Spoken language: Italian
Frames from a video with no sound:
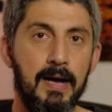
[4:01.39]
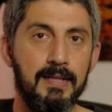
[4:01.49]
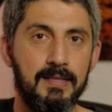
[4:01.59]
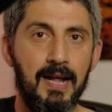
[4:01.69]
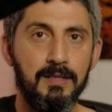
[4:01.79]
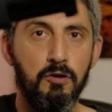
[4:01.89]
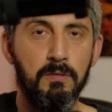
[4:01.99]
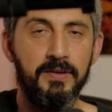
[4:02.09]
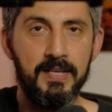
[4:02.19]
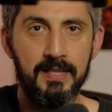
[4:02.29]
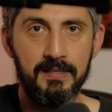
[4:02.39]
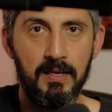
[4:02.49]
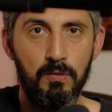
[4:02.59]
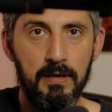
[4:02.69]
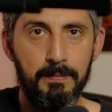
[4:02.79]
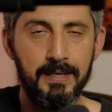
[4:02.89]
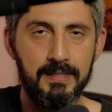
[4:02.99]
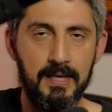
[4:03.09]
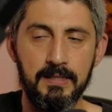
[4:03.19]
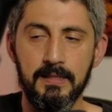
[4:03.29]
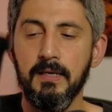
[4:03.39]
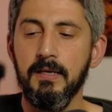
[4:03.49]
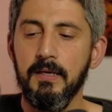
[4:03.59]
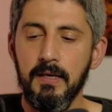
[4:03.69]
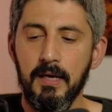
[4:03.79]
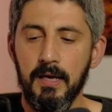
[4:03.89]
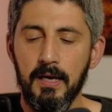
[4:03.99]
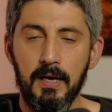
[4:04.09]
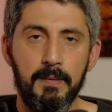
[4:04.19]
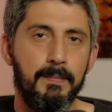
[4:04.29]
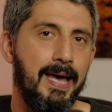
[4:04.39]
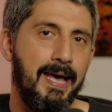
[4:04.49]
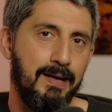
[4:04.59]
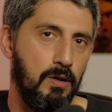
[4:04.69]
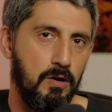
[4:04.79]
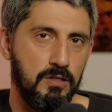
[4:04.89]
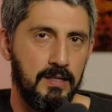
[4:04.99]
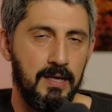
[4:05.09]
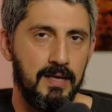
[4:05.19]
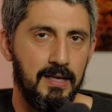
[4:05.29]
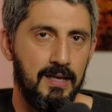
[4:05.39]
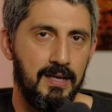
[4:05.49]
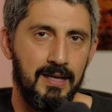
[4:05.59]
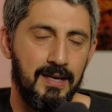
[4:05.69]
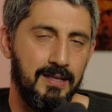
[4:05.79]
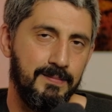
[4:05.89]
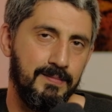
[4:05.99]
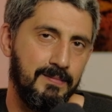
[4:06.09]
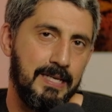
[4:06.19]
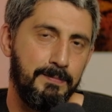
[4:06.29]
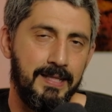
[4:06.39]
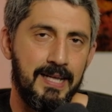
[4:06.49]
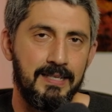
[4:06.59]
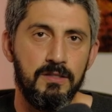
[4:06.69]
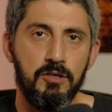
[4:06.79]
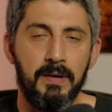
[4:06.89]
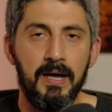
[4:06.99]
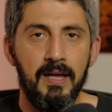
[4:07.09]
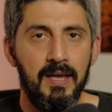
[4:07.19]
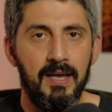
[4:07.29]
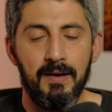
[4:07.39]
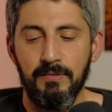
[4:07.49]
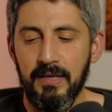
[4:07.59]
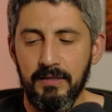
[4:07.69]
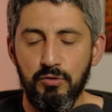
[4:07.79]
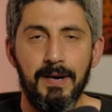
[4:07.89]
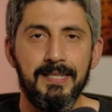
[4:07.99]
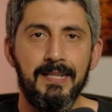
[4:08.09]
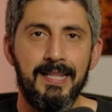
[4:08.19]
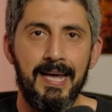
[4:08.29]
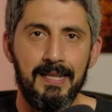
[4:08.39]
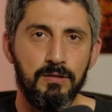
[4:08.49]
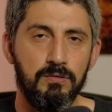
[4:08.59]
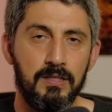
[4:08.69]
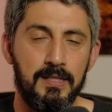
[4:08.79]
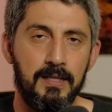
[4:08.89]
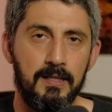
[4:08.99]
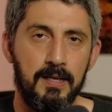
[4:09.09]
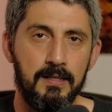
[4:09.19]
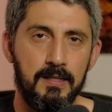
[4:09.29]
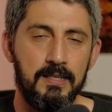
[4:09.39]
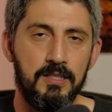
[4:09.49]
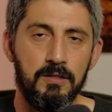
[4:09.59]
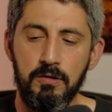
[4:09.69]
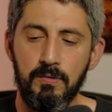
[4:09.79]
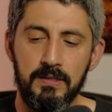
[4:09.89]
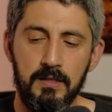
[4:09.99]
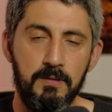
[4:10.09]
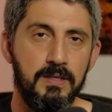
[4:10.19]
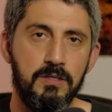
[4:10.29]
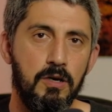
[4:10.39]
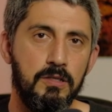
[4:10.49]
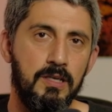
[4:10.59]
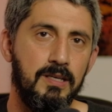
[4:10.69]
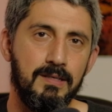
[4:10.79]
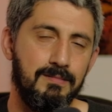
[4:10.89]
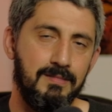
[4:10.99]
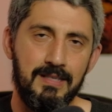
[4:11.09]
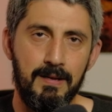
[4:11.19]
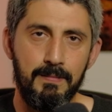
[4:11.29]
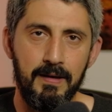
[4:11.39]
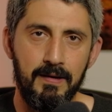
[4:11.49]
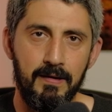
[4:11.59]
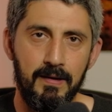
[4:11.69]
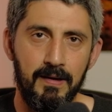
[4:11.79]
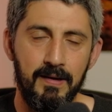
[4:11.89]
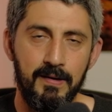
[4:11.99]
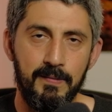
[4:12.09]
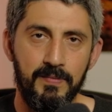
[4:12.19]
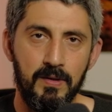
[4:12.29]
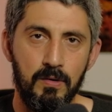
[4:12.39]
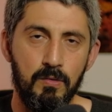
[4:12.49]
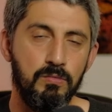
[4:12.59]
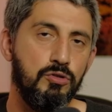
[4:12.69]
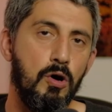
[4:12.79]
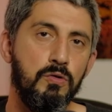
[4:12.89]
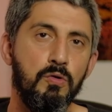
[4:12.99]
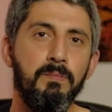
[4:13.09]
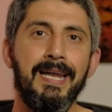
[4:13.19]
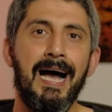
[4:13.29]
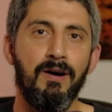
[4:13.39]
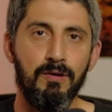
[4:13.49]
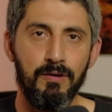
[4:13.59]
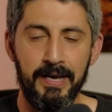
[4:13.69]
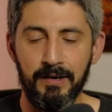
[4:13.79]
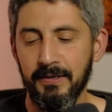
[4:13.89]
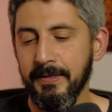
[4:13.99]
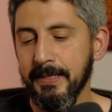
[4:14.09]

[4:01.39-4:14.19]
Tra l'altro, come vedete, si allunga abbastanza. Eh, ma è qualcosa da, eh, da, aspettarsi. Insomma, una zoomata interna su un 7300 di queste dimensioni sarebbe un sogno, un miracolo. Ecco.